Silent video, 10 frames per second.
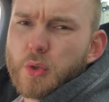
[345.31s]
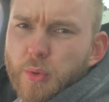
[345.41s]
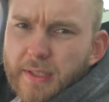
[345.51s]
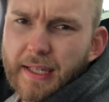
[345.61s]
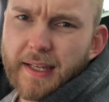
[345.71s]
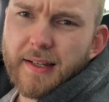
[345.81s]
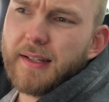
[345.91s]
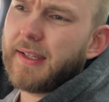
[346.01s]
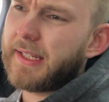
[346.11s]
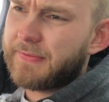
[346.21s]
Touring L
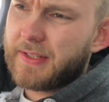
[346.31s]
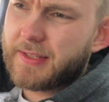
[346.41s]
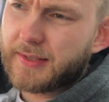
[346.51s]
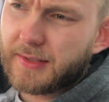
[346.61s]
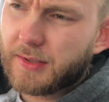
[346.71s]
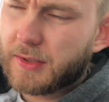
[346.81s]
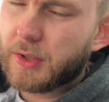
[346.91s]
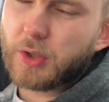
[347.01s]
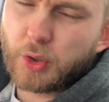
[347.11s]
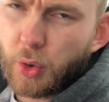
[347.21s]
etwas
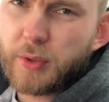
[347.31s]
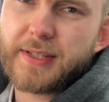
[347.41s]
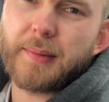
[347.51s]
größer.